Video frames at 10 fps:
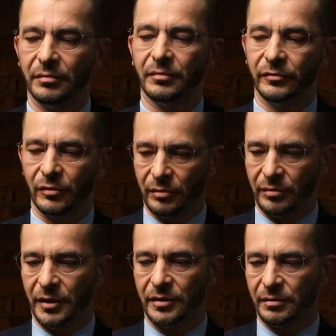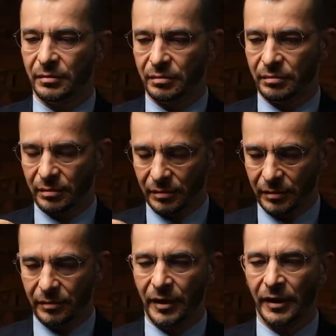вот есть
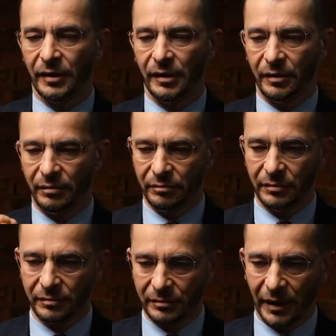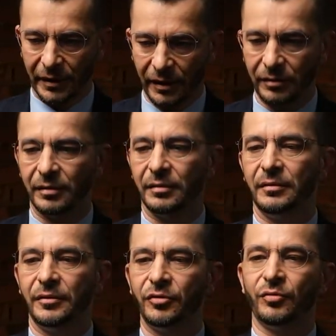некий агент,
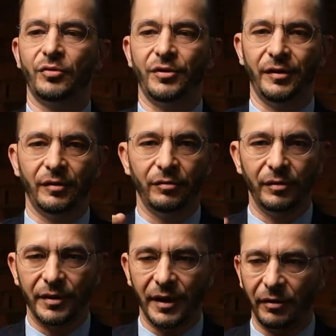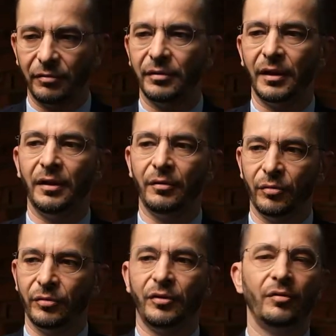несущий некую идею, и
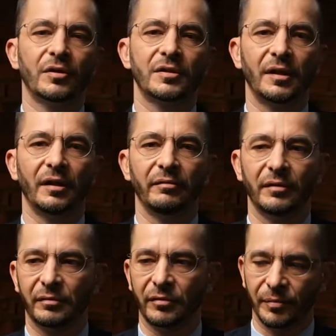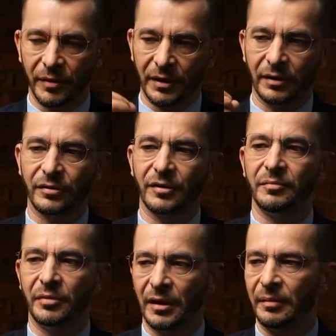он ее отстаивает. Вот мы должны
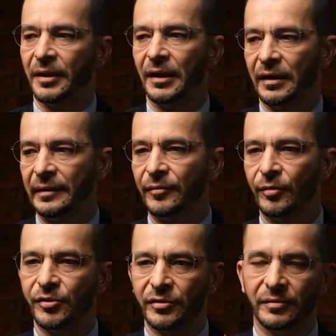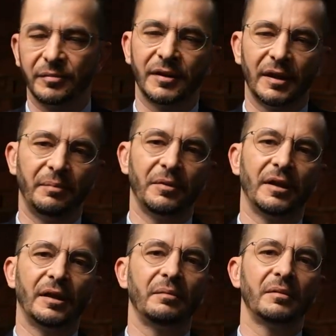быть либеральным обществом с такими-то,
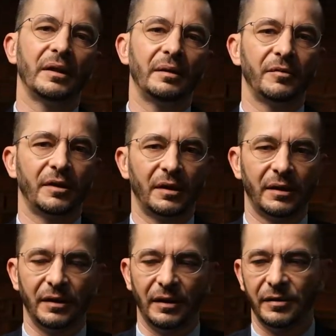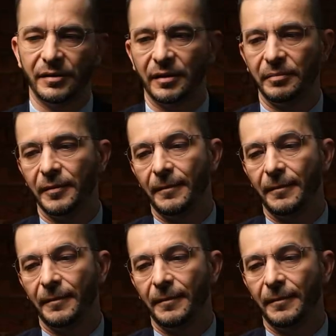такими такими-то характеристиками.